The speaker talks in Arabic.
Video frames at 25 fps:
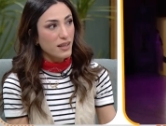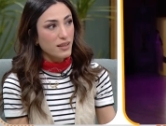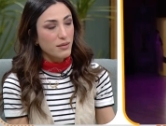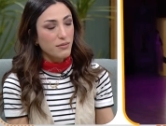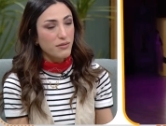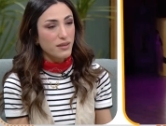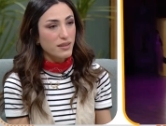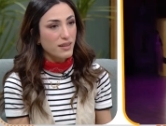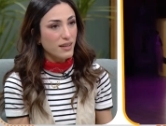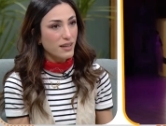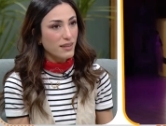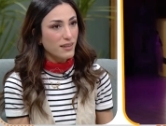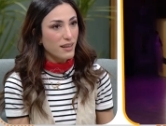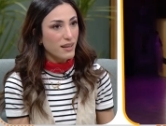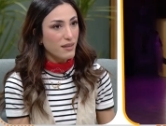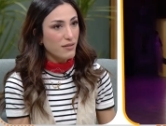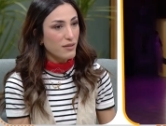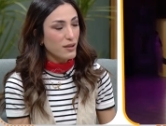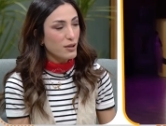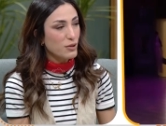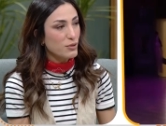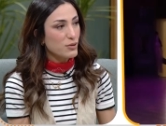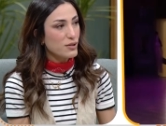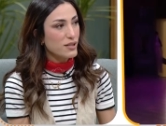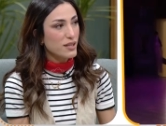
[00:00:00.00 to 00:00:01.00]
بفتره
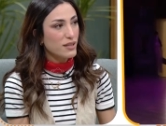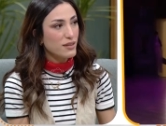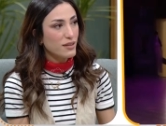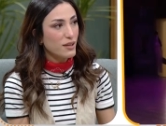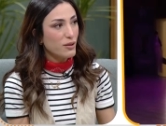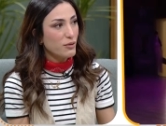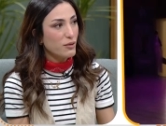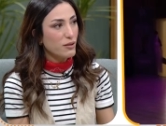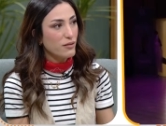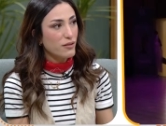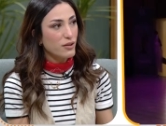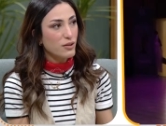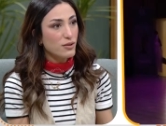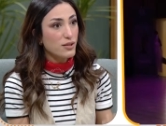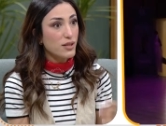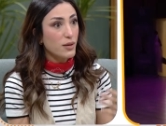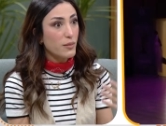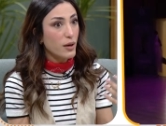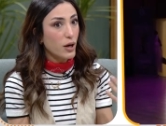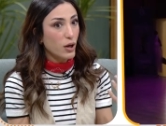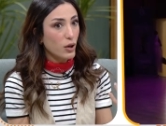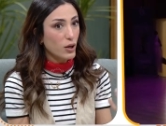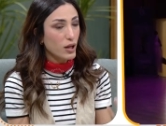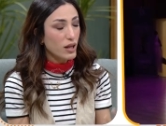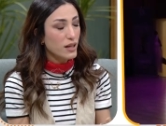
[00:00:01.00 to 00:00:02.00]
2006 و2007
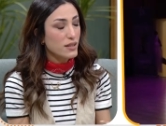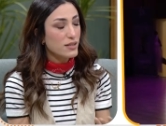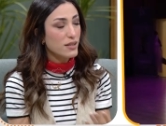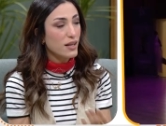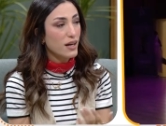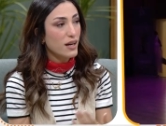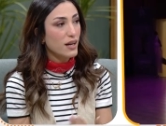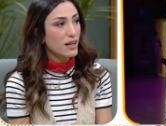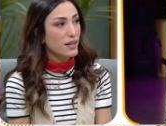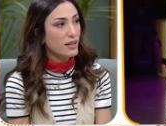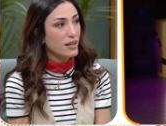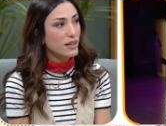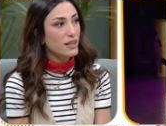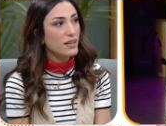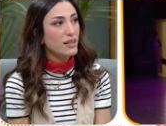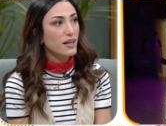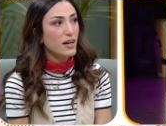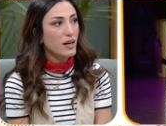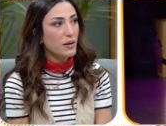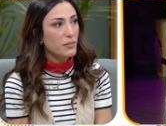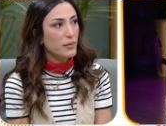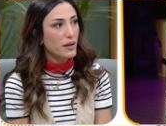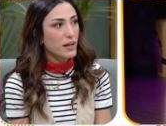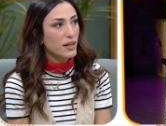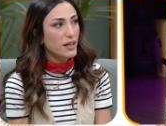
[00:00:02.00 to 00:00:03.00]
كلها صارت
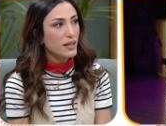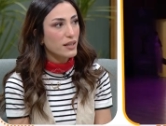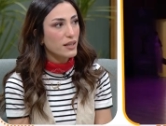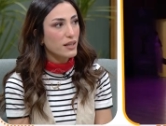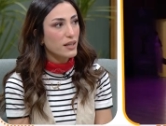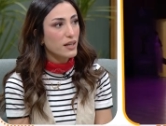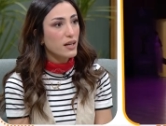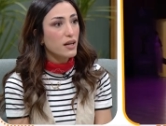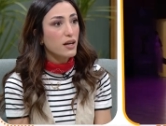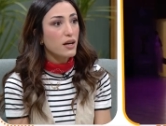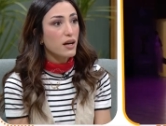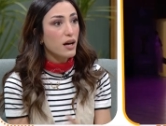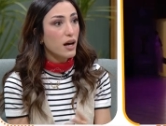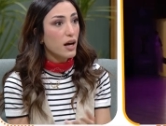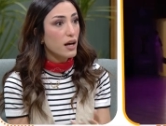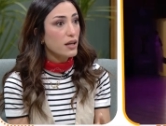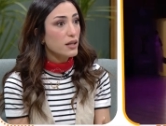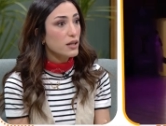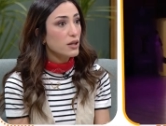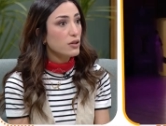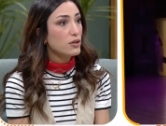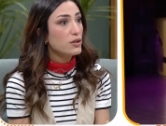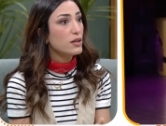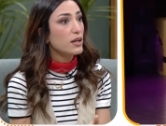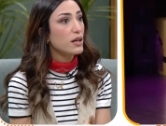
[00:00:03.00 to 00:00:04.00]
قدام عيني انا
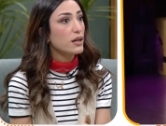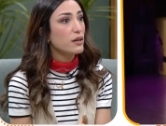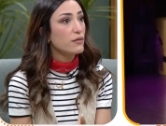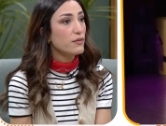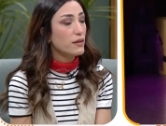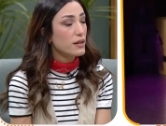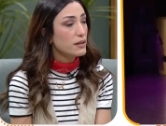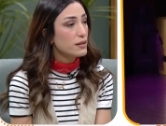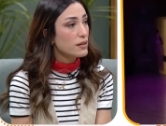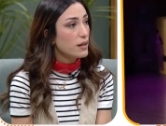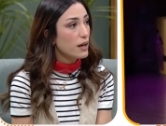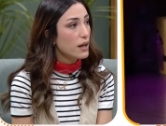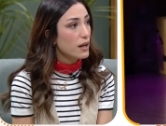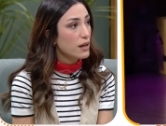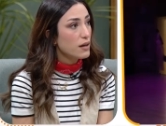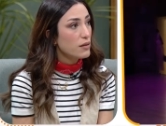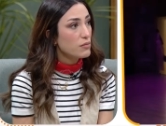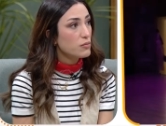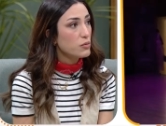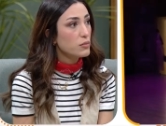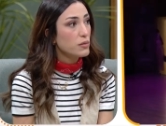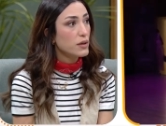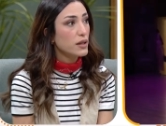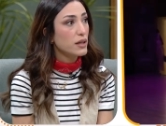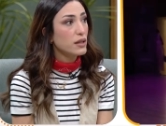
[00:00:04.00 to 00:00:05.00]
اقول لك فتره
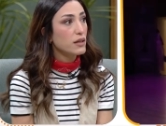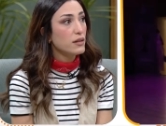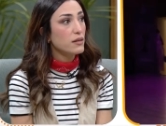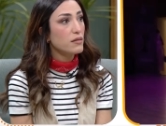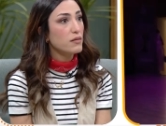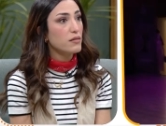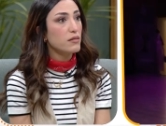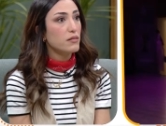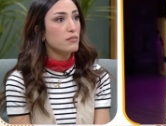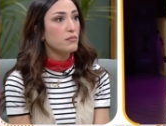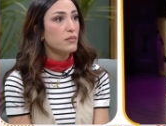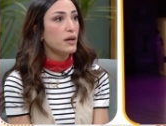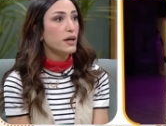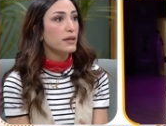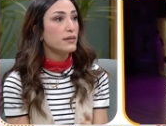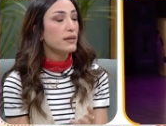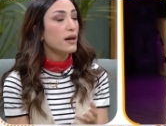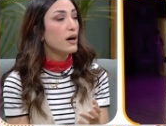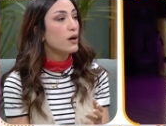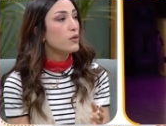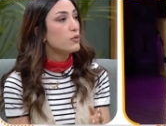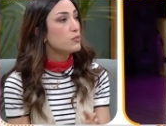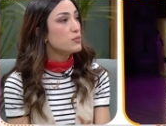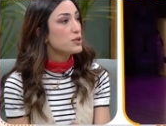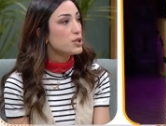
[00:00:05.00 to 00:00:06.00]
ممكن ما
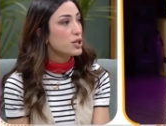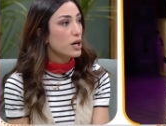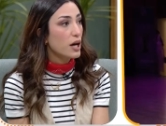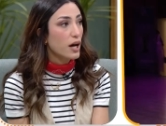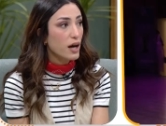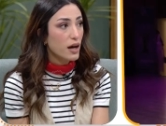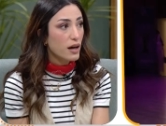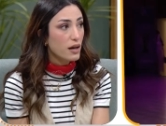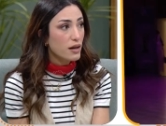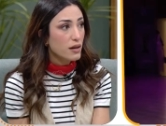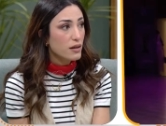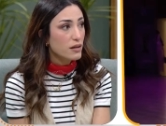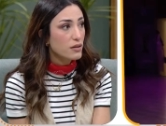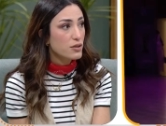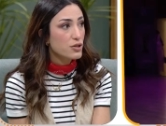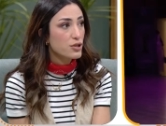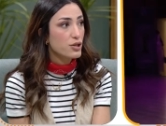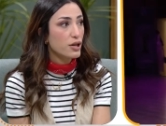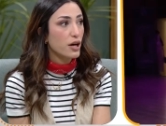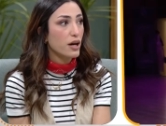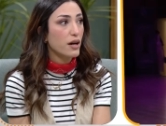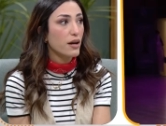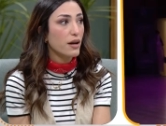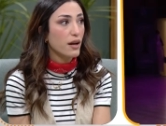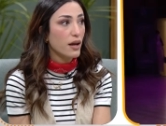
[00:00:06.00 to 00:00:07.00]
داوم شهر
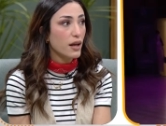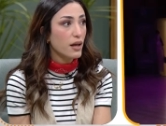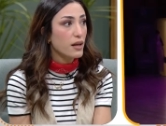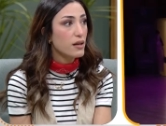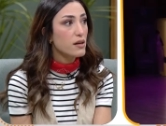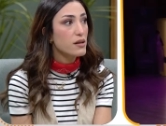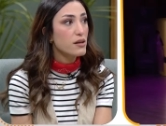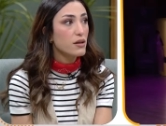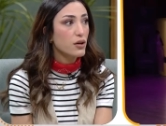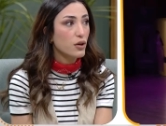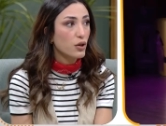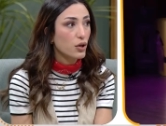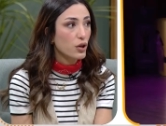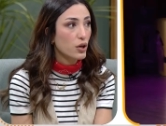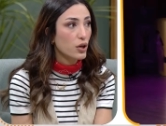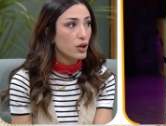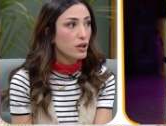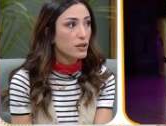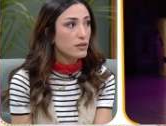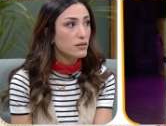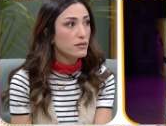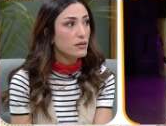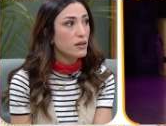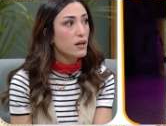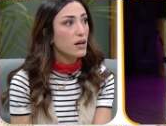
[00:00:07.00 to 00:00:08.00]
شهرين نقعد
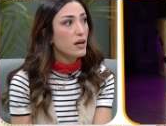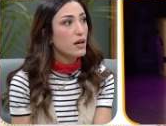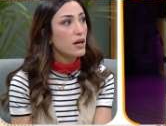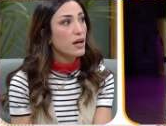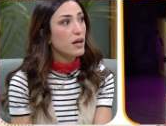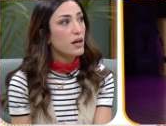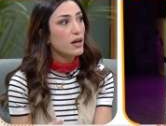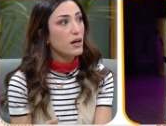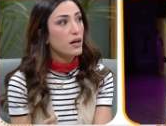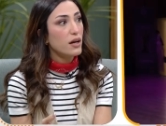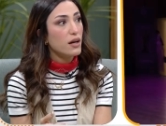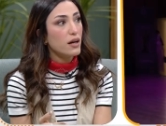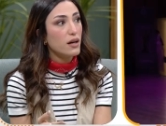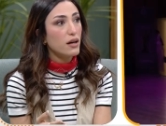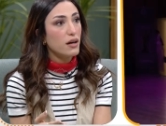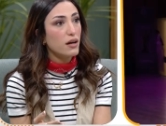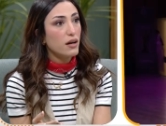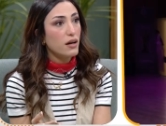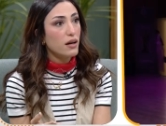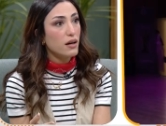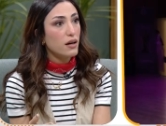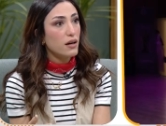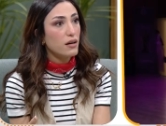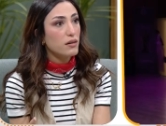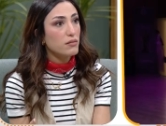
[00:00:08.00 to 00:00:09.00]
م.
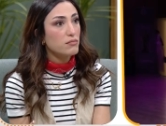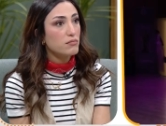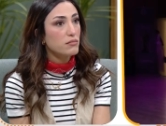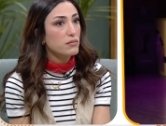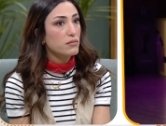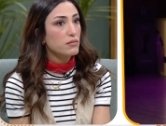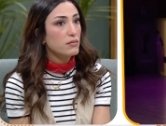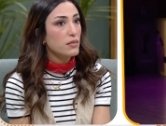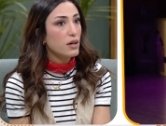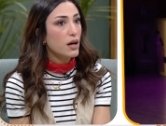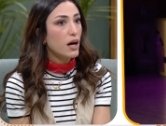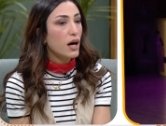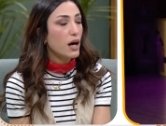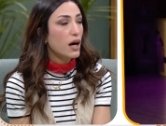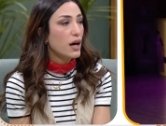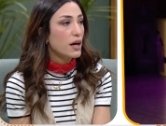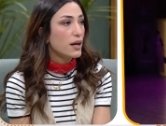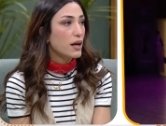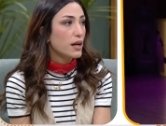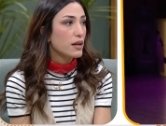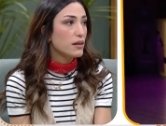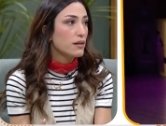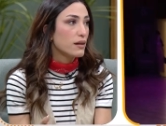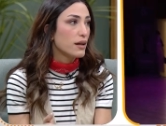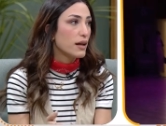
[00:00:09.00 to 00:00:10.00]

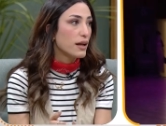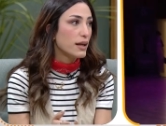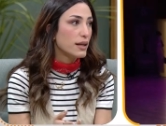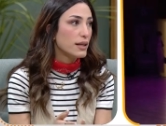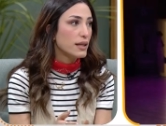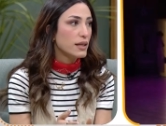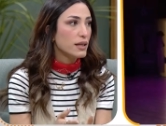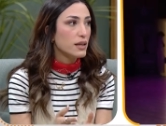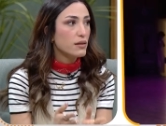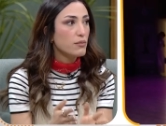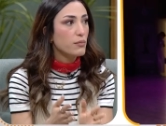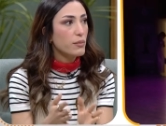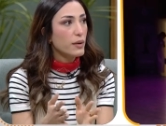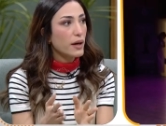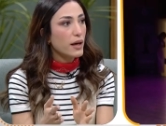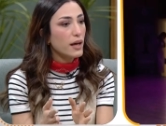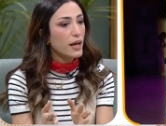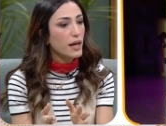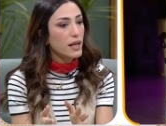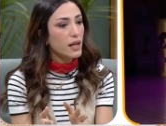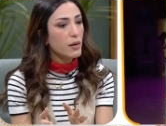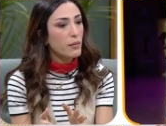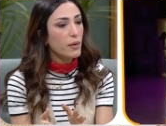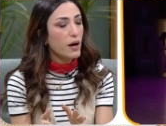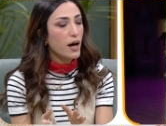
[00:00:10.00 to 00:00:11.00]
ها خلينا
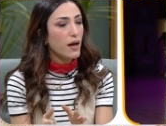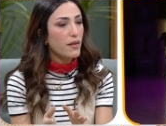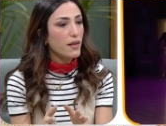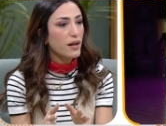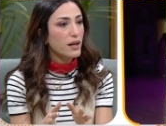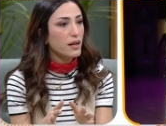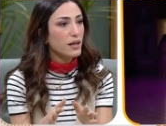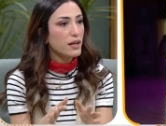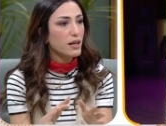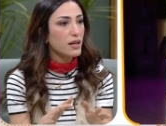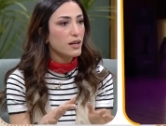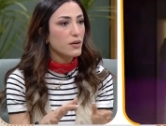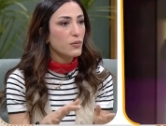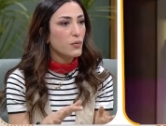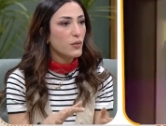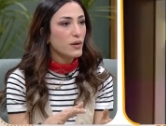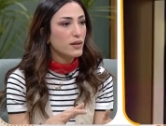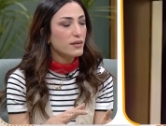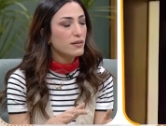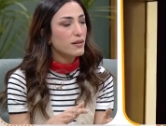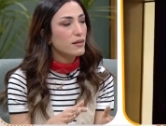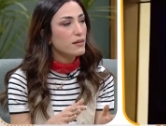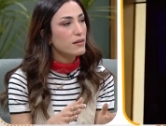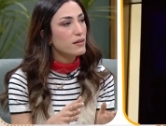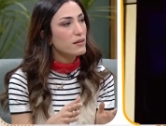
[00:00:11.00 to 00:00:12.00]
بقينا بهذا اللي هو
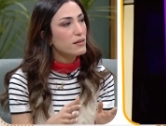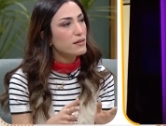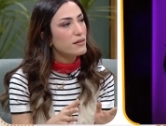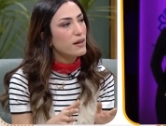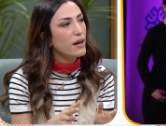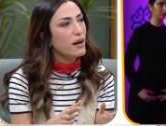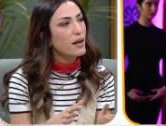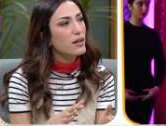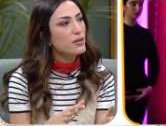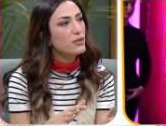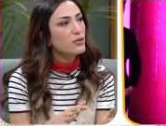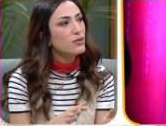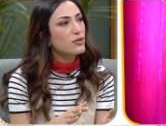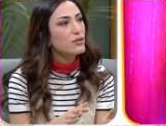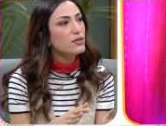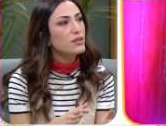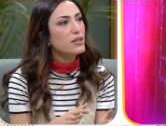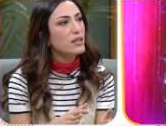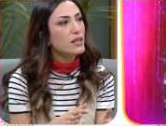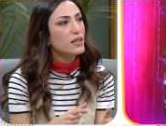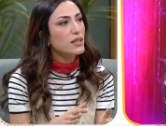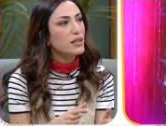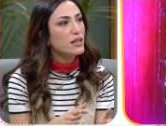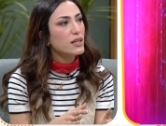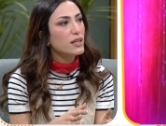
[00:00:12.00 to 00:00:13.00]
التردد
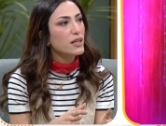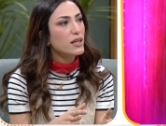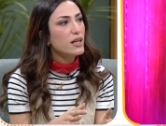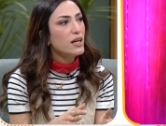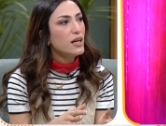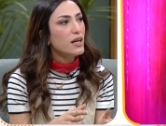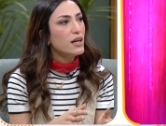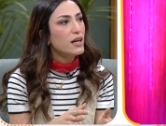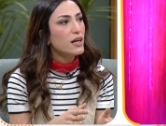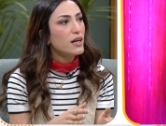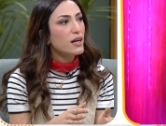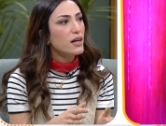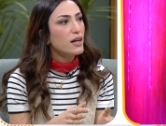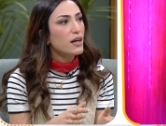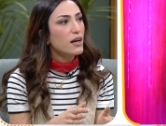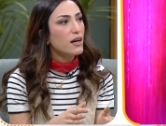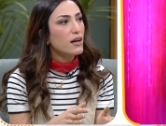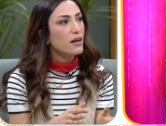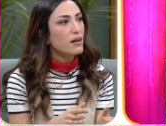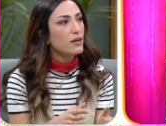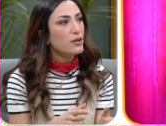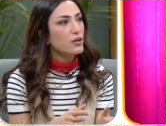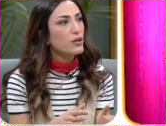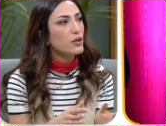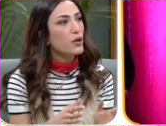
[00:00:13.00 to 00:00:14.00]
اللي
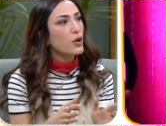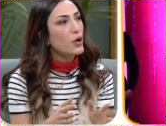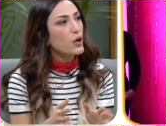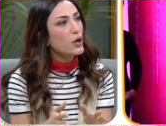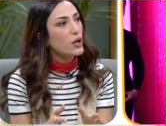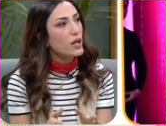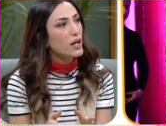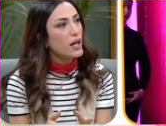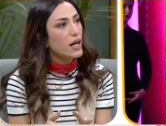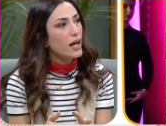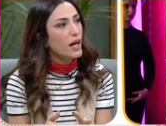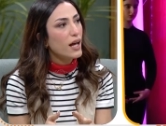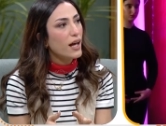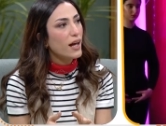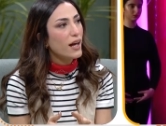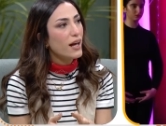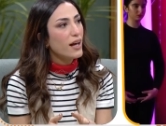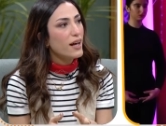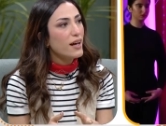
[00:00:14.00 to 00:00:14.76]
آه، ننقلها